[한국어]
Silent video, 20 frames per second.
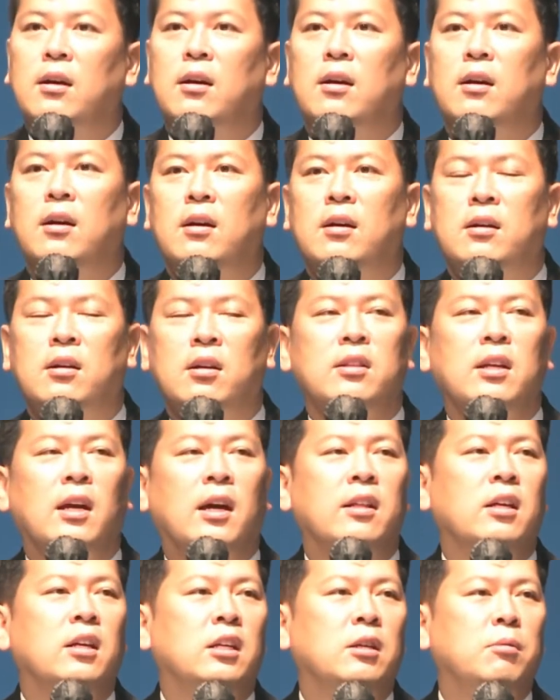아, 그런데
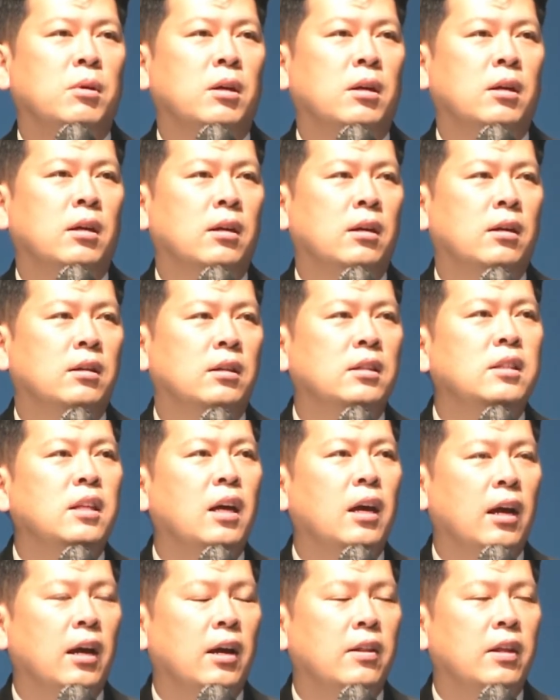하나님의
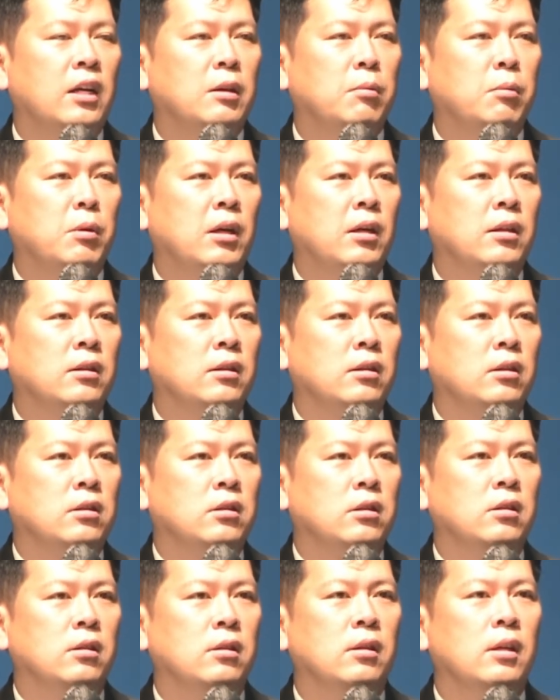은혜의 하나님이라는
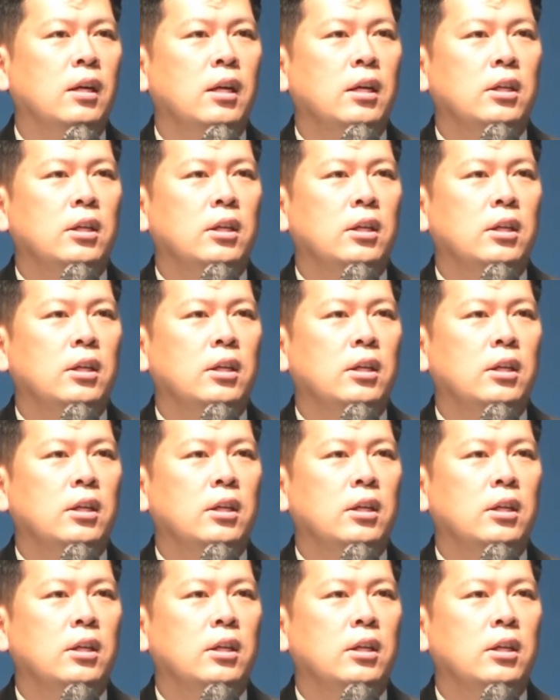것은